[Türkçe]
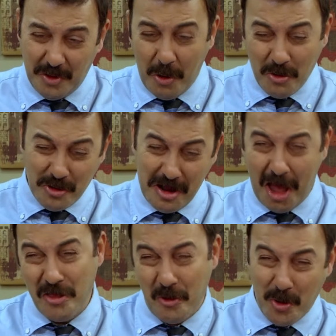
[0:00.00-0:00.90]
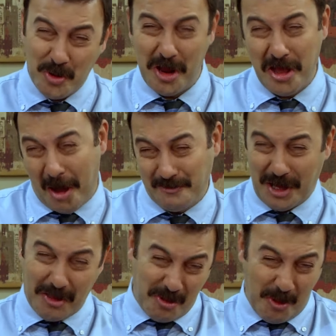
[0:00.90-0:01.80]
Ne olur ya, ne olur ya
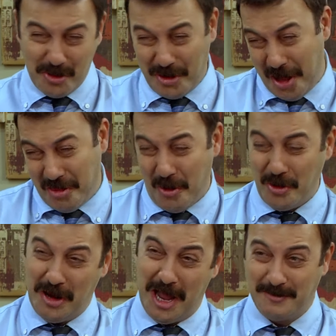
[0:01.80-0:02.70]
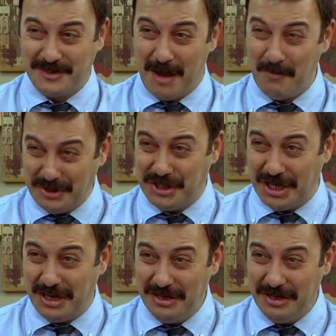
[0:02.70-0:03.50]
yapsan, ne olur ya, ne olur ya yapsan. Pışık.